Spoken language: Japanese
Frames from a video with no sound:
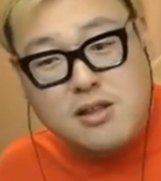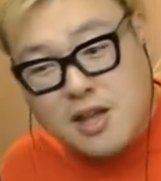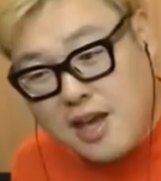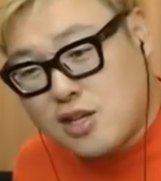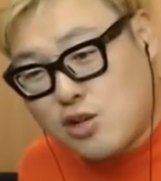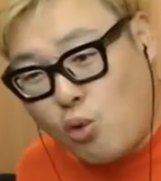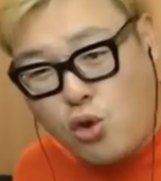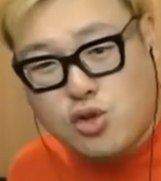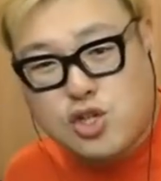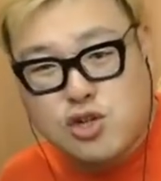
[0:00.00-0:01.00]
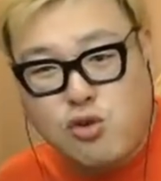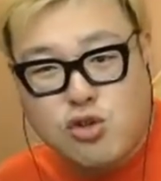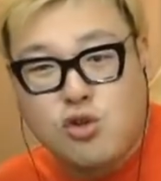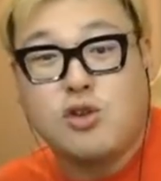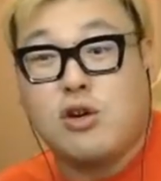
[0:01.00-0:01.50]
ね、ことをする
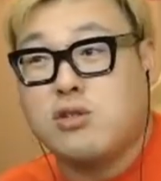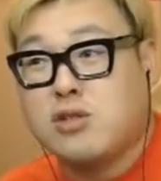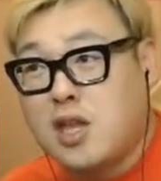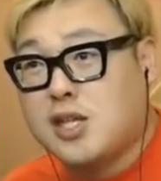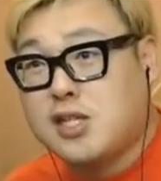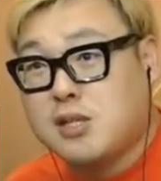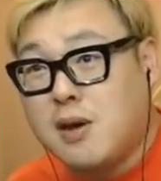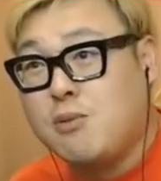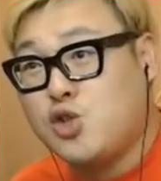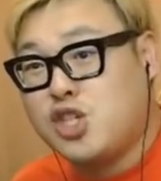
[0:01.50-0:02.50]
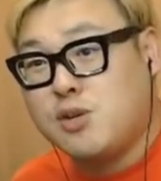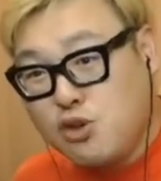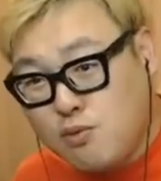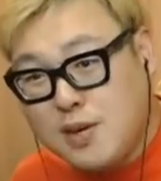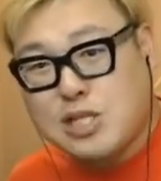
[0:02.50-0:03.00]
ことによって、いつまでも自
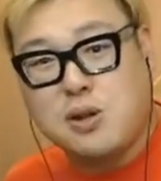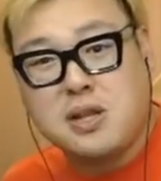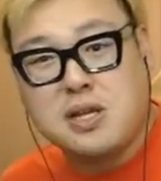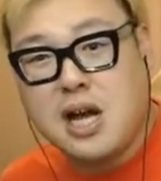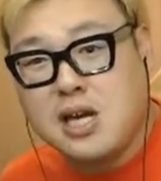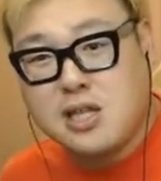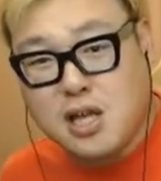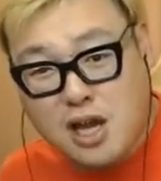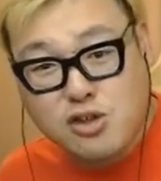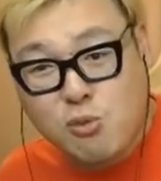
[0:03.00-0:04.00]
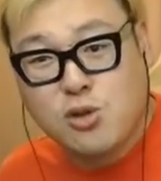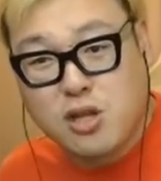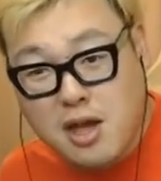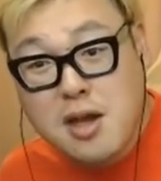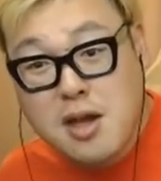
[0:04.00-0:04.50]
分はそれに入ってないと思っ
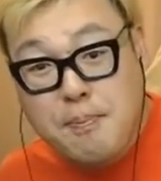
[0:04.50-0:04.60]
てて、